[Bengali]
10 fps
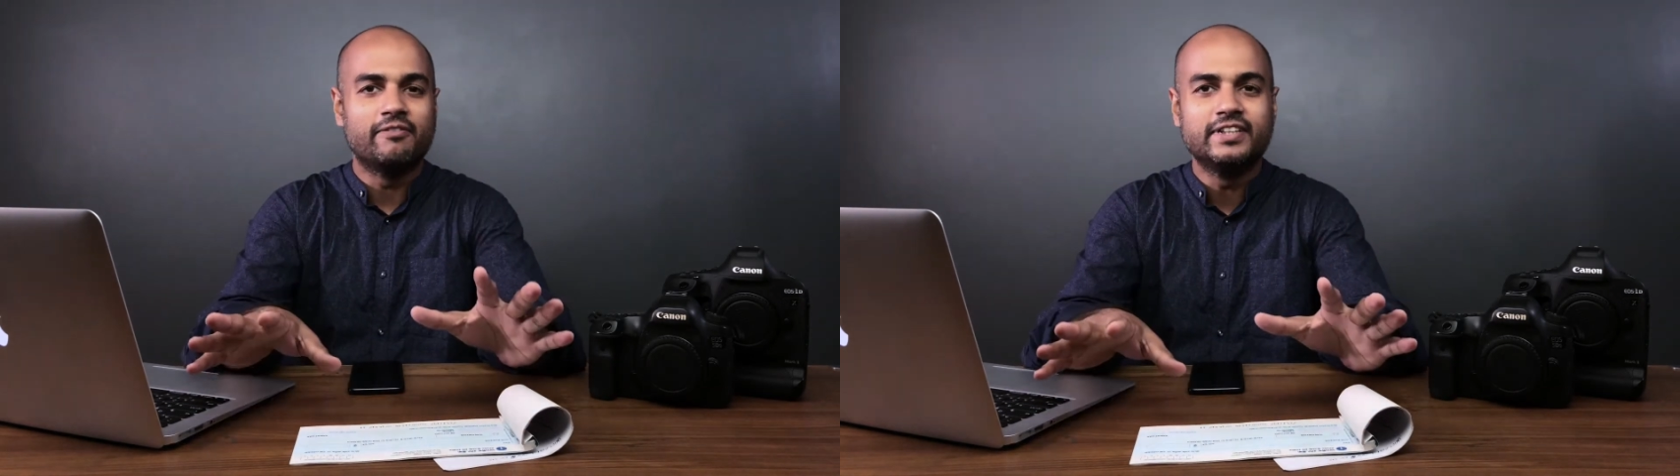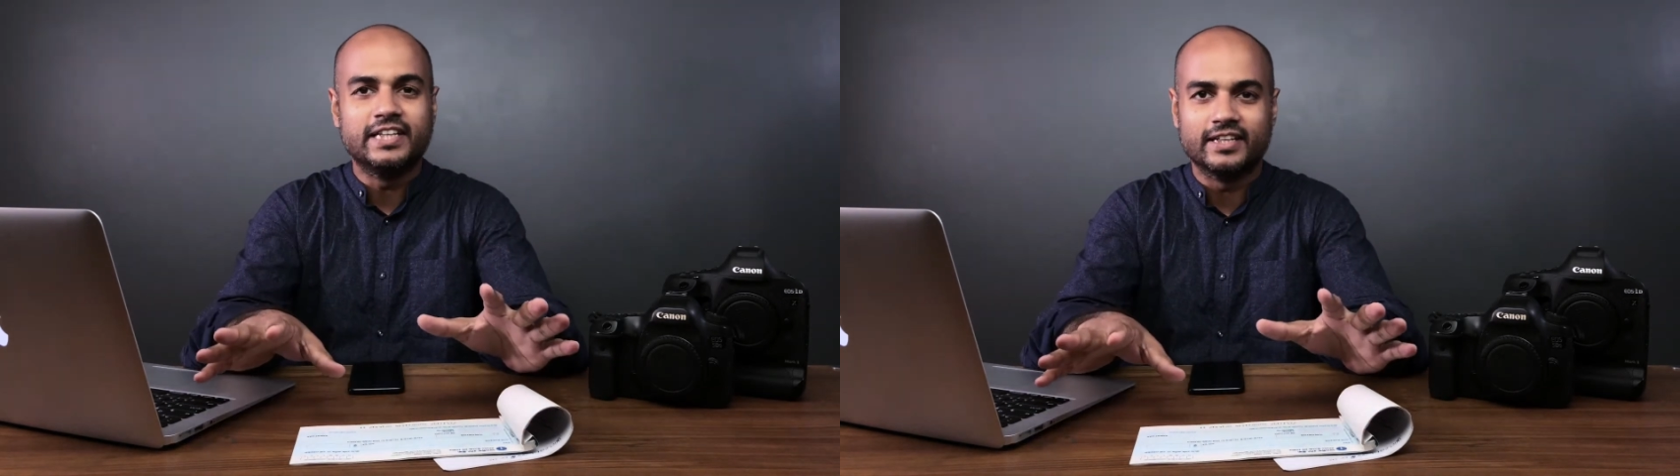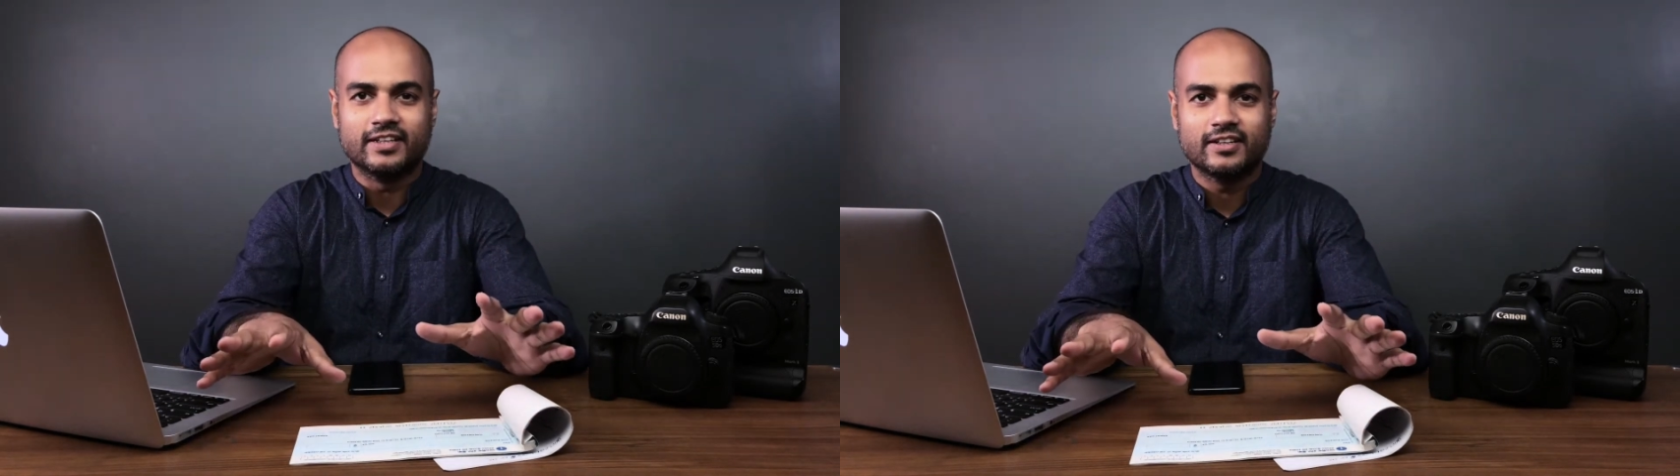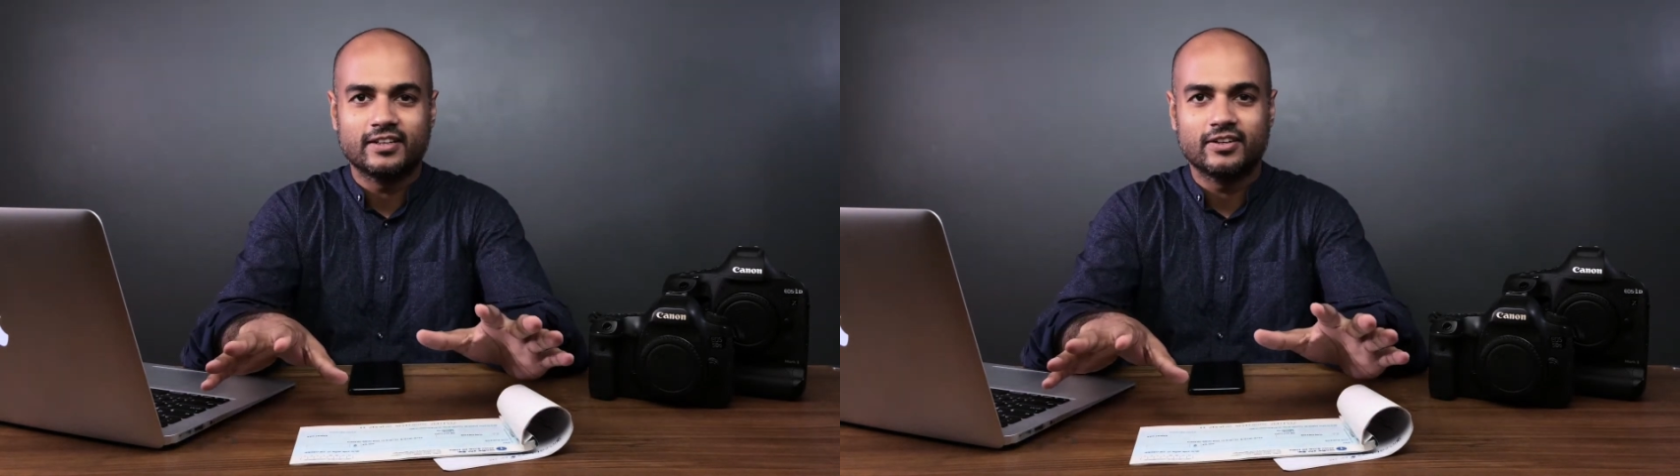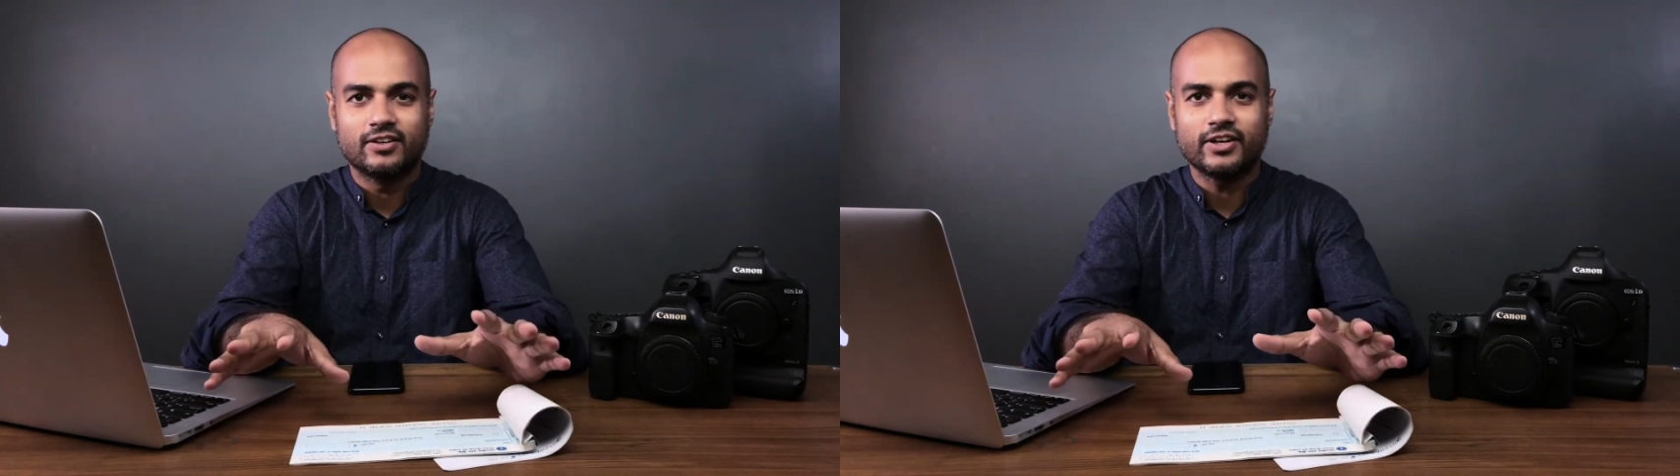এভরিথিং
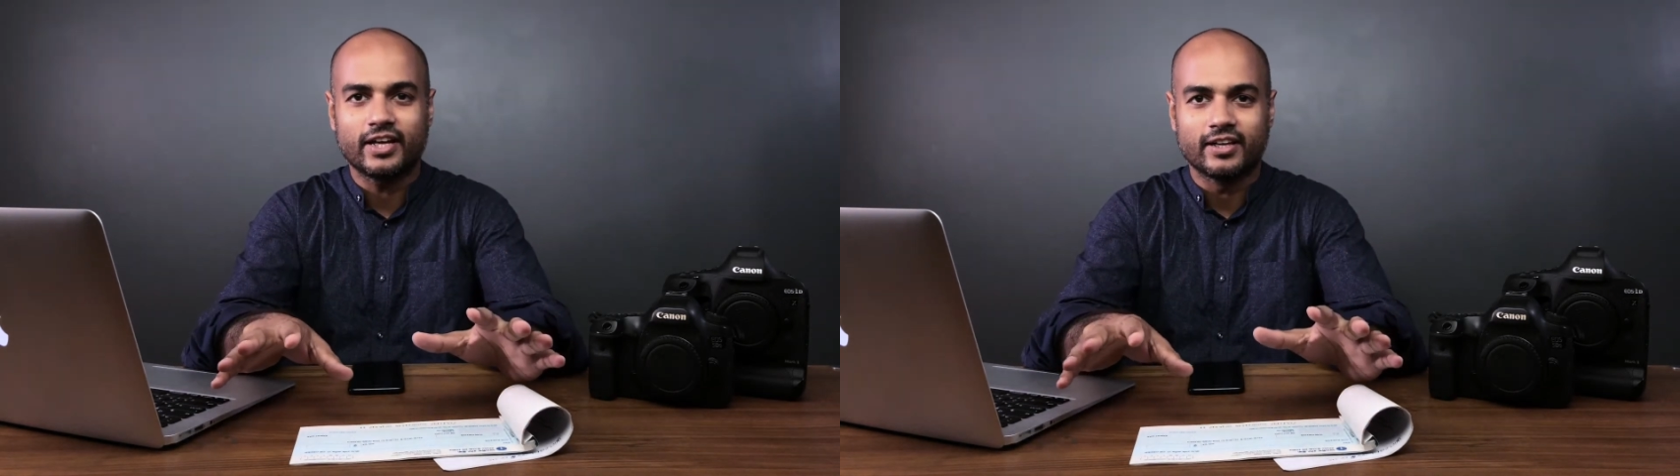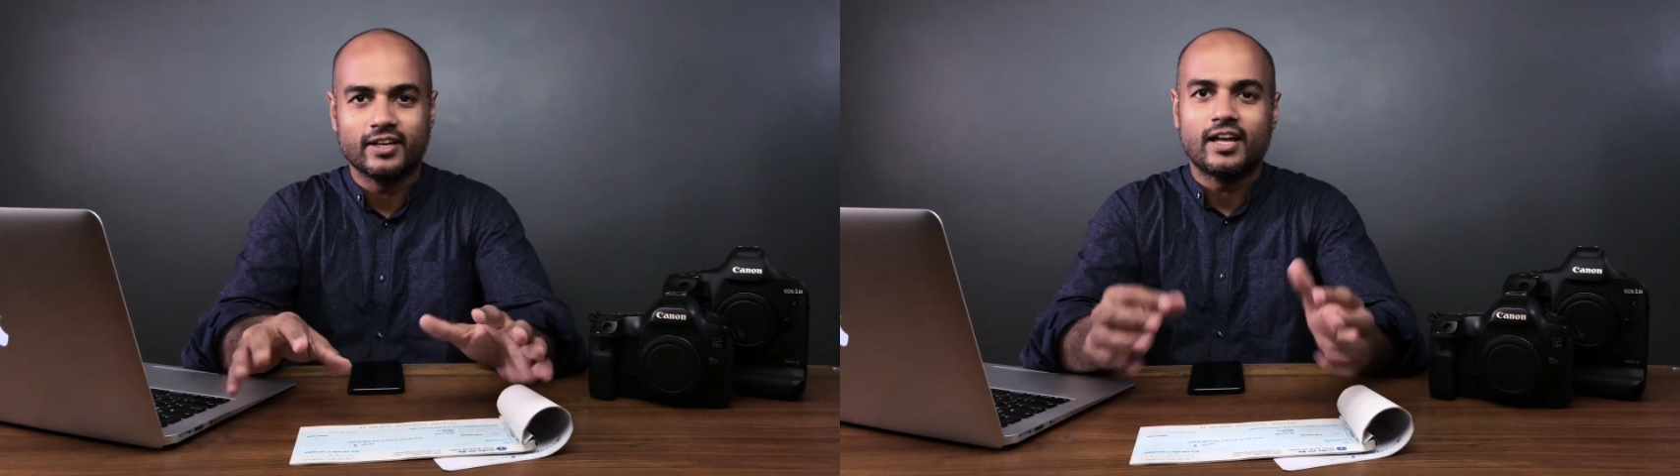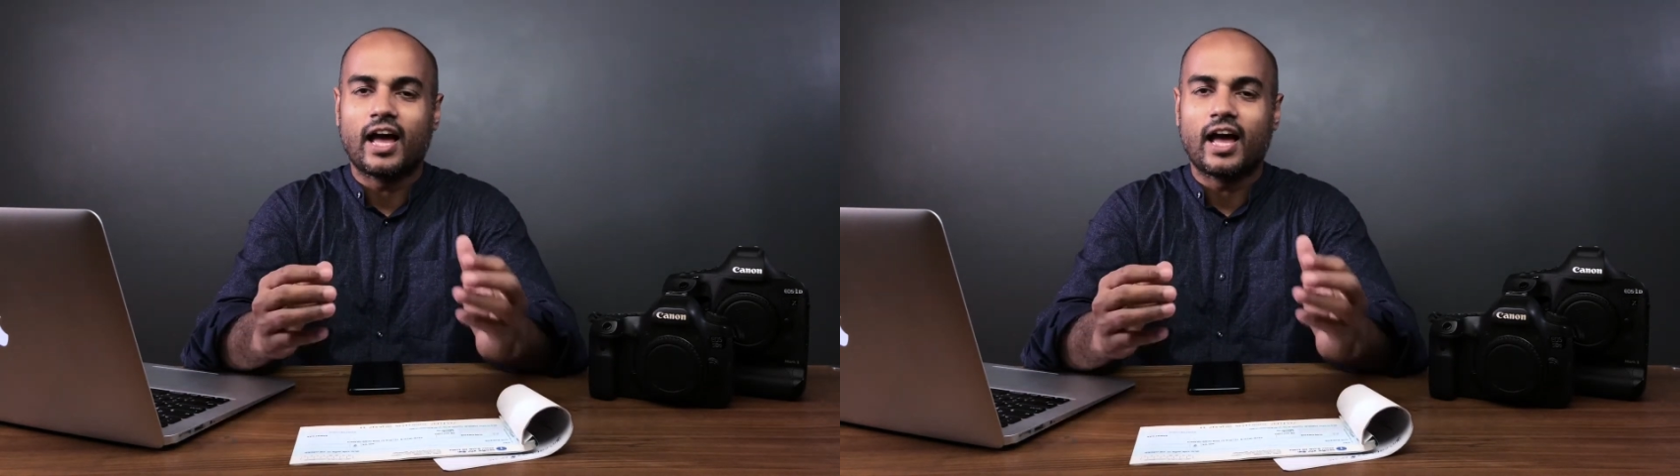ওকে